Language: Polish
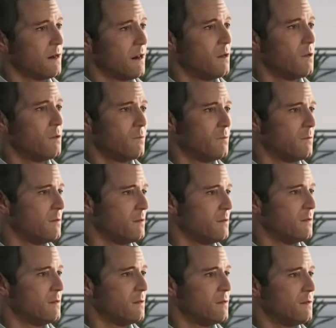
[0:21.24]
Nie.
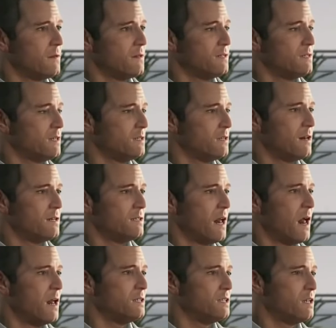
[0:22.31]
Siedzi na
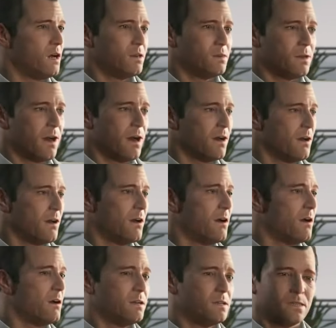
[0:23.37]
zadzie cały dzień,
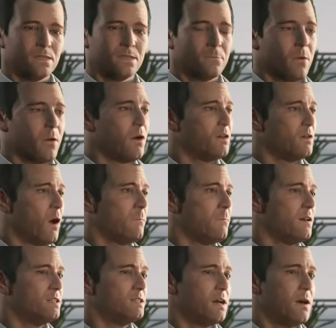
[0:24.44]
pali
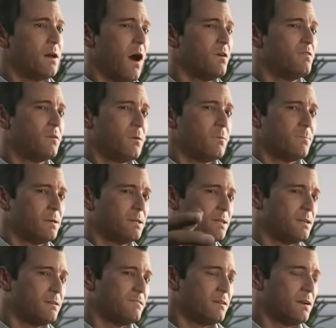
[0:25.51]
zioło, wali konia i
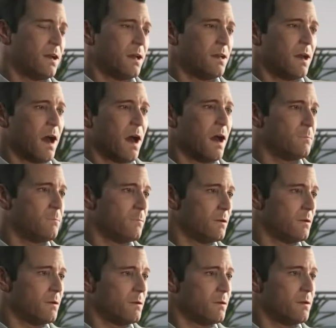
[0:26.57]
jeszcze ta jego
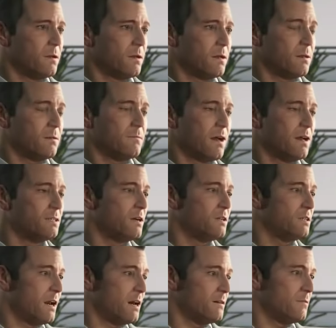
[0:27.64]
konsola.
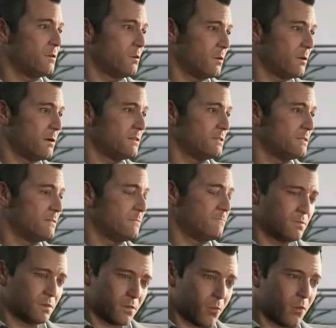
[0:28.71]
Jeżeli takie coś jest
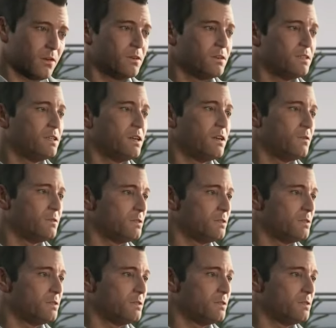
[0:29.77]
dobre, no to już po nas,